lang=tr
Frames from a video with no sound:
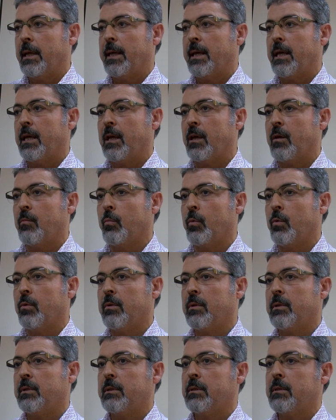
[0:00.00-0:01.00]
E,
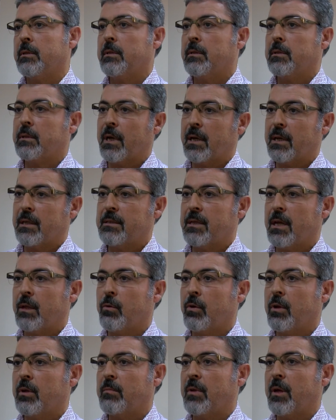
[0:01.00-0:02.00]
bunun tarihsel
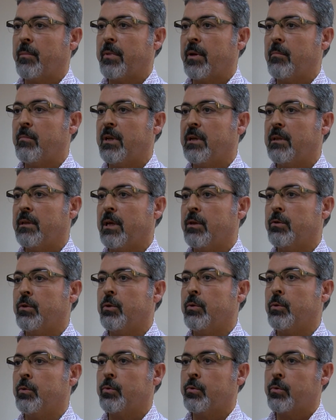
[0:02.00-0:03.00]
dönem depremlerinde
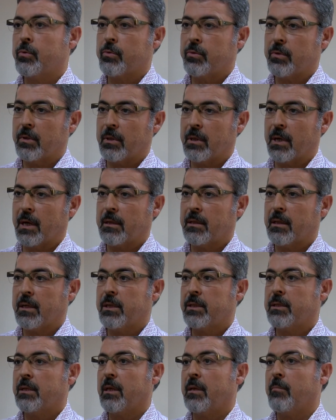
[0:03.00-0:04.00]
300 yıllarda
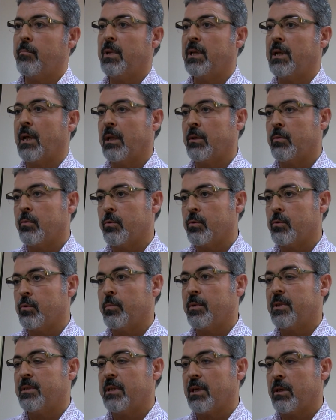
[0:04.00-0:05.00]
işte 1600'lü
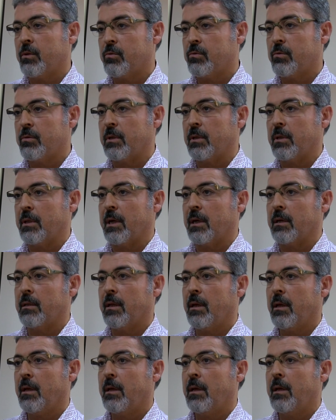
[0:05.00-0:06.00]
1800'lü
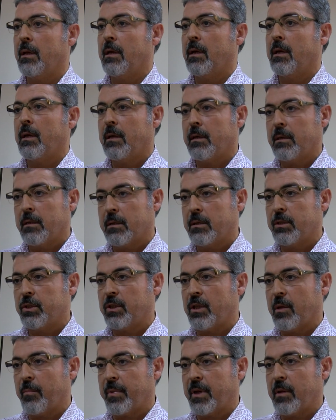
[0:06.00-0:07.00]
yıllarda
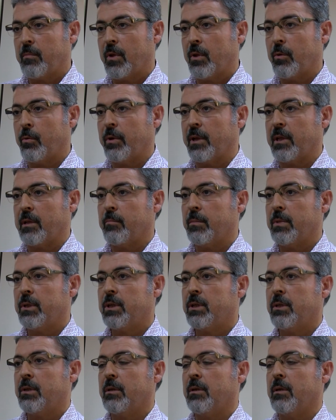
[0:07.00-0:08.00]
yıkıcı depremler
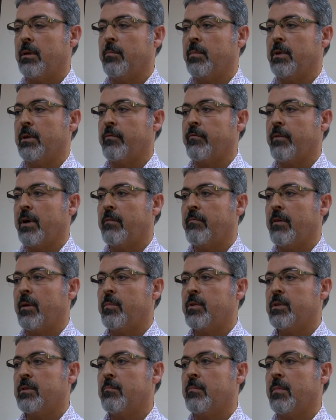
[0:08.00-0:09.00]
üretmiş e, bir fay ve
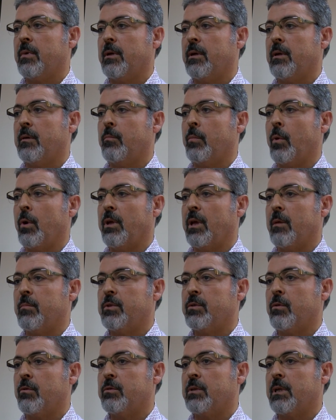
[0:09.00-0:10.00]
bizim e,
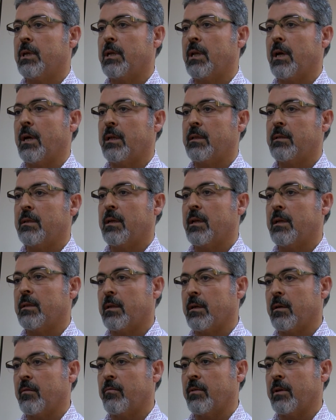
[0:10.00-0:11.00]
bölgemizde özellikle Antalya
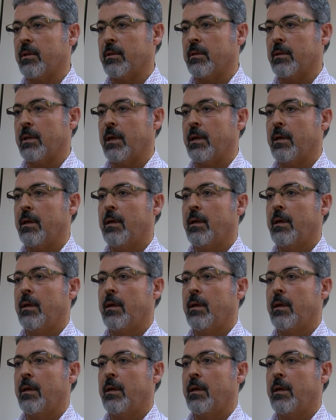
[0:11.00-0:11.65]
taraflarında,